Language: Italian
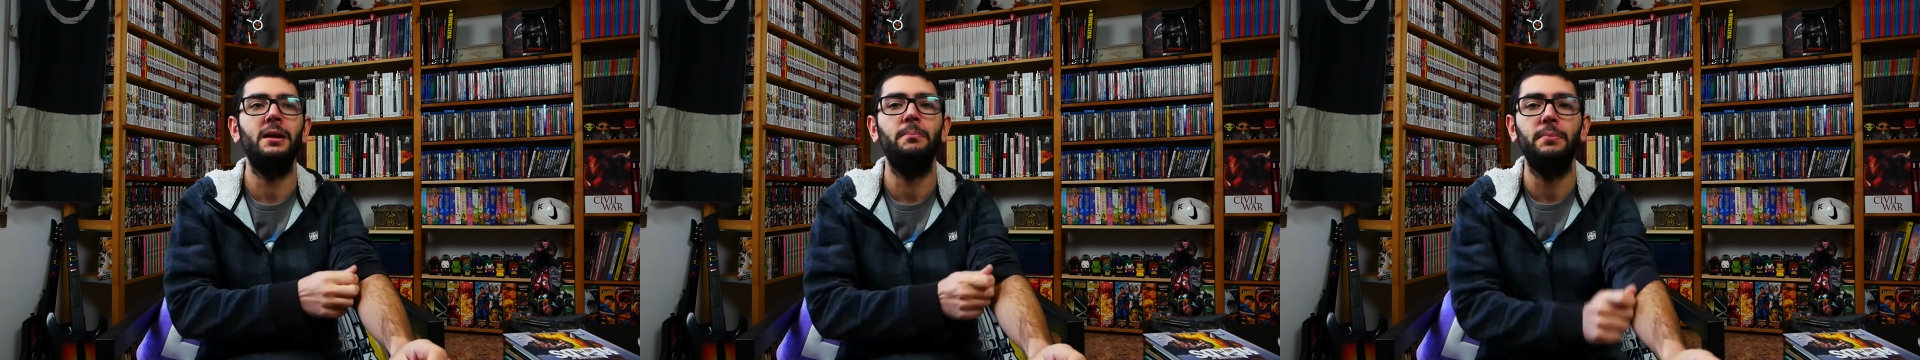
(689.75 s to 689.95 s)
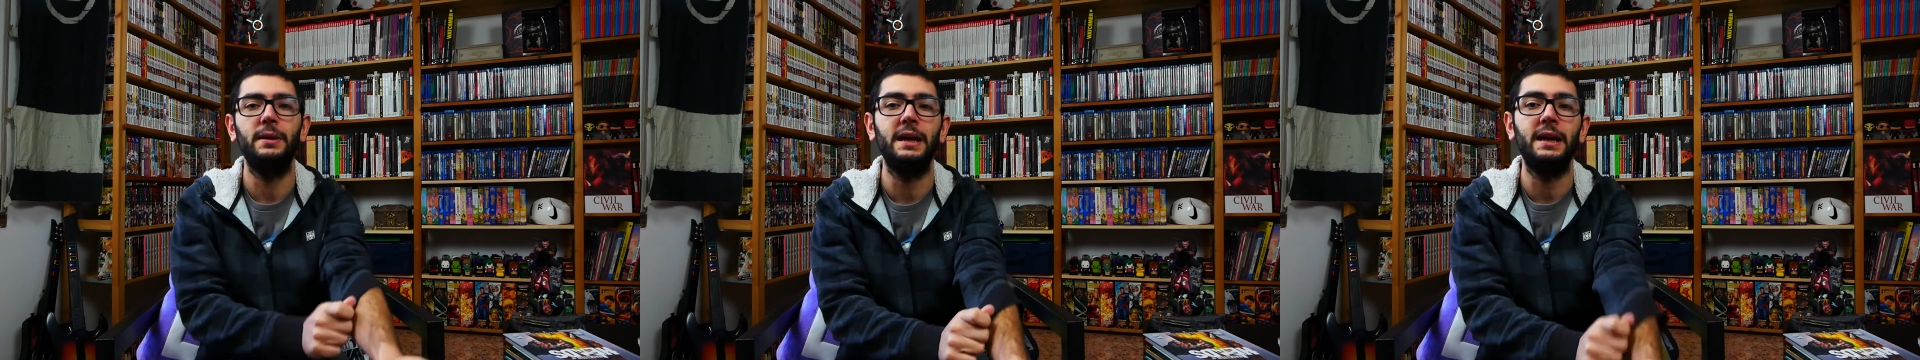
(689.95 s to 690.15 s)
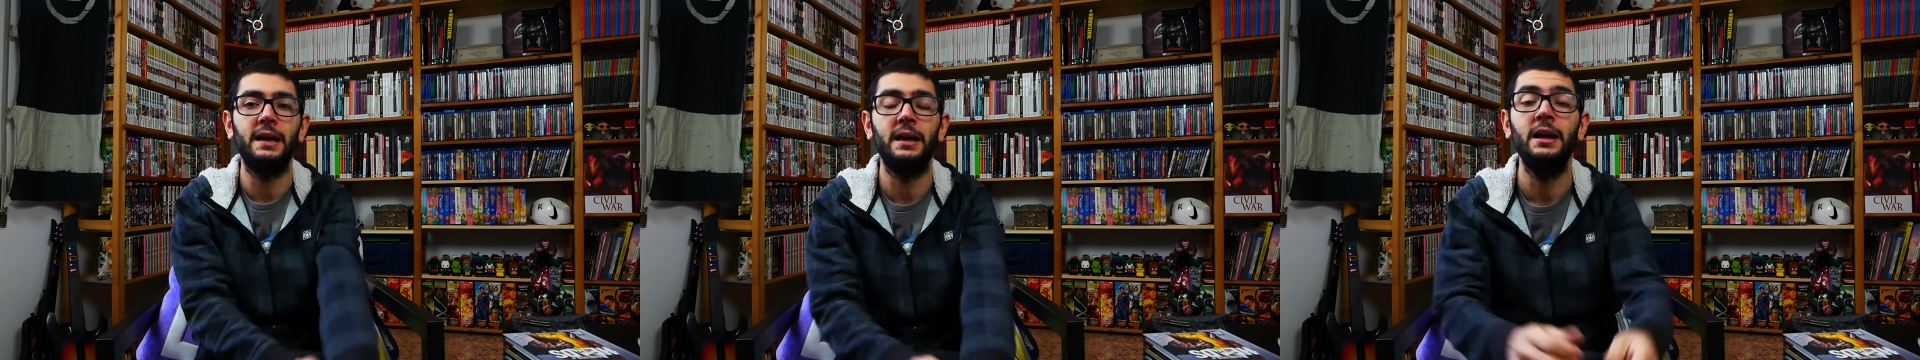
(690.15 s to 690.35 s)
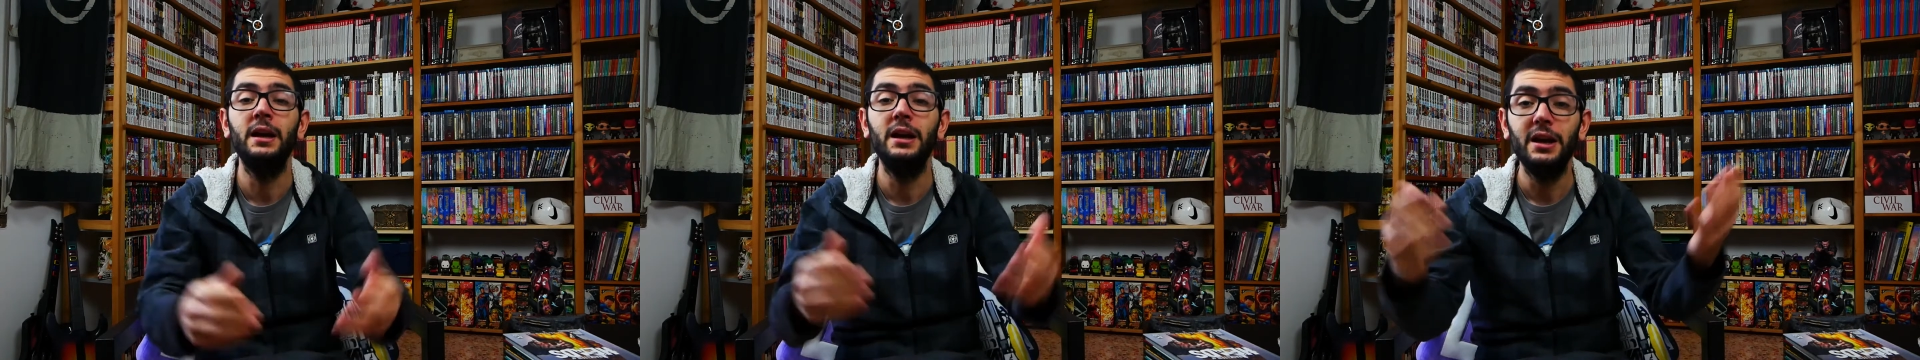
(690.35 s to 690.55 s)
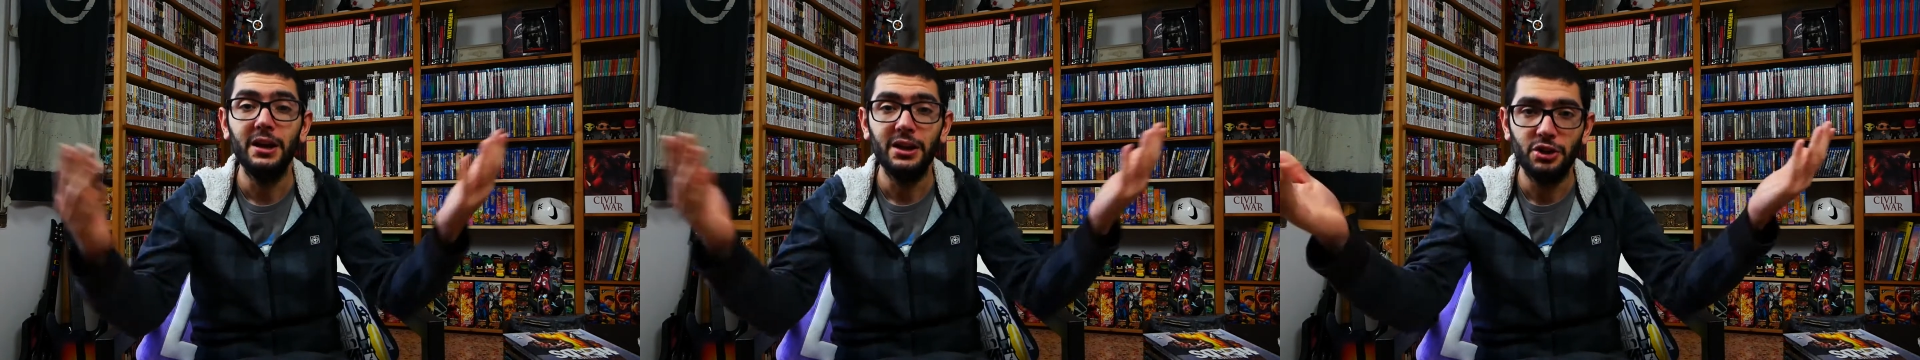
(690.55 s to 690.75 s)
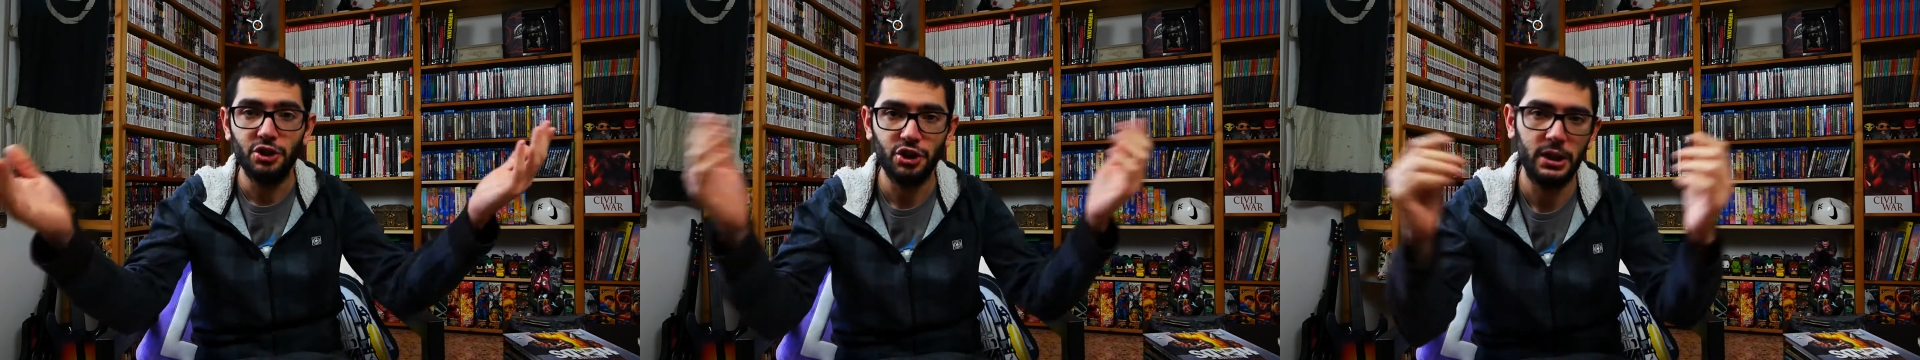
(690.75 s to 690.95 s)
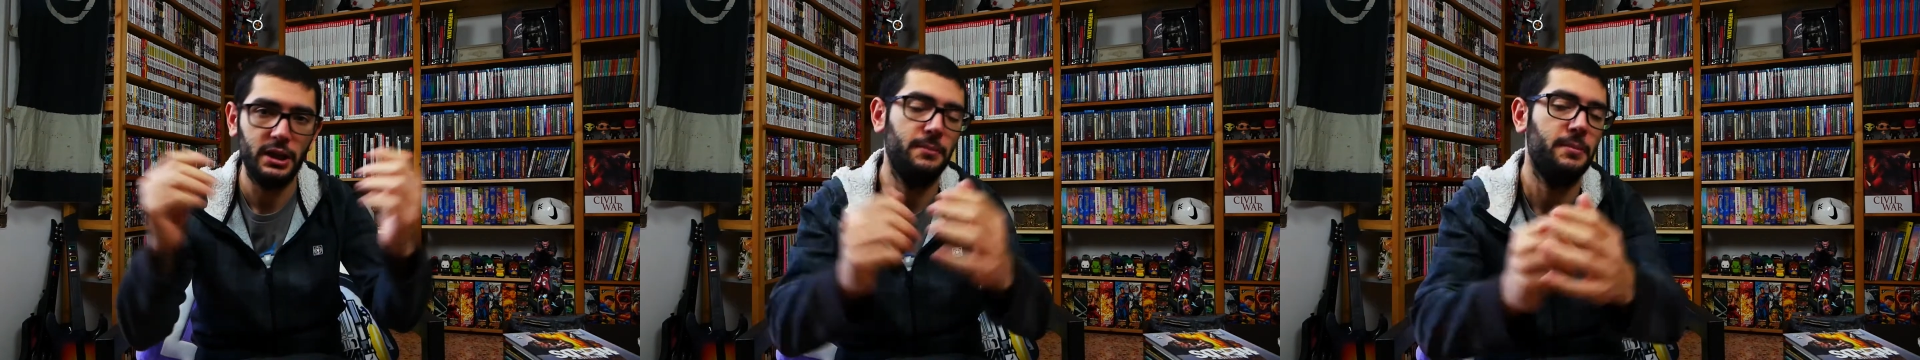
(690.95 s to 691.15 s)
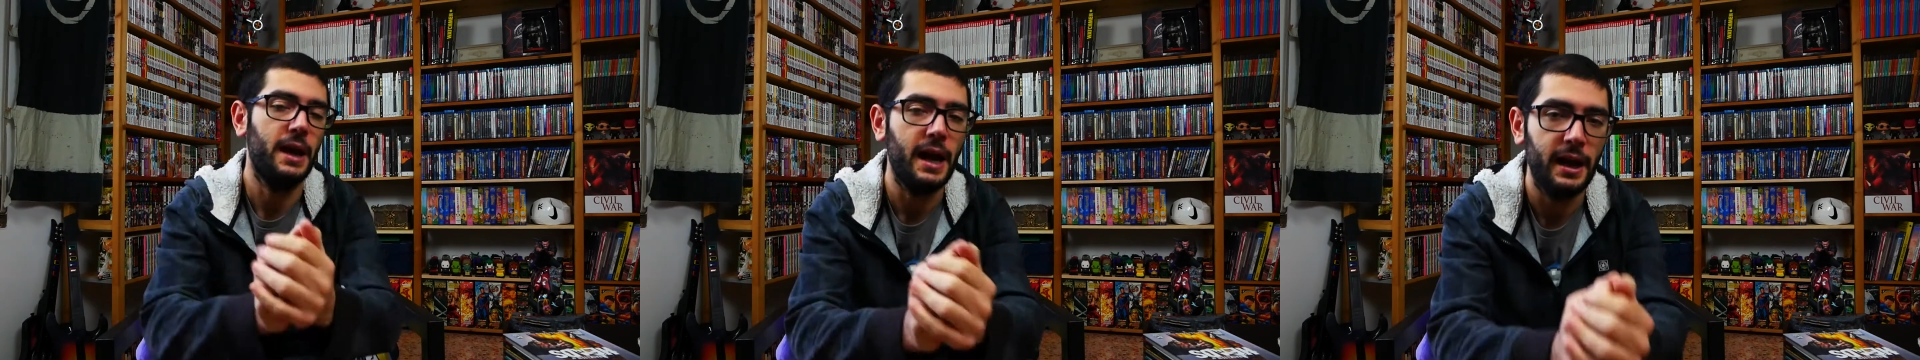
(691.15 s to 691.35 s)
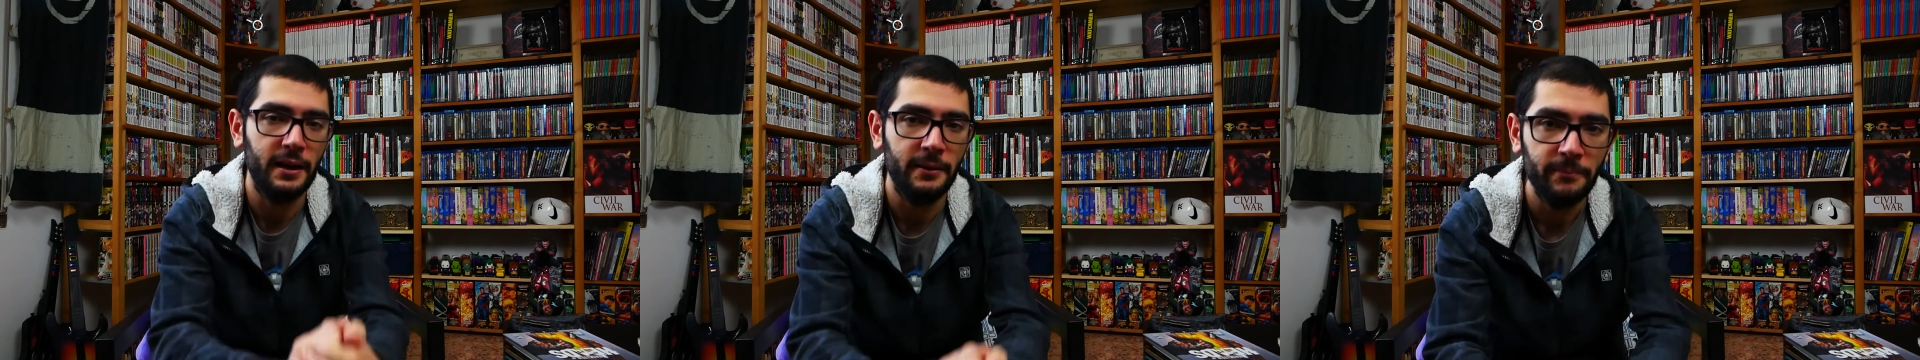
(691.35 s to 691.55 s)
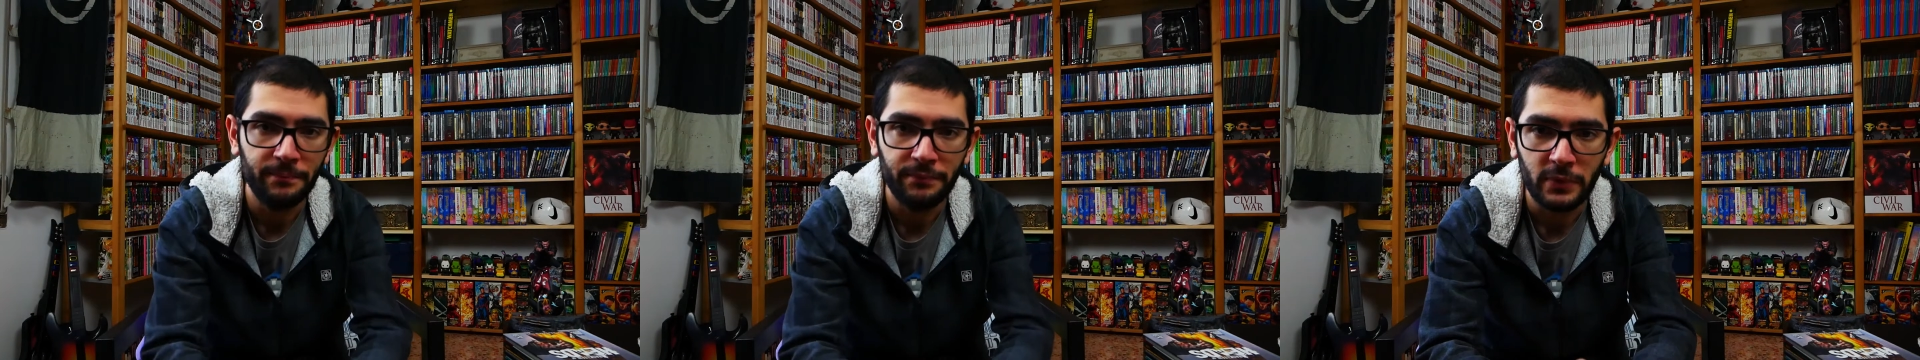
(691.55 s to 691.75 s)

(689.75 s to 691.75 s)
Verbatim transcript: per celebrare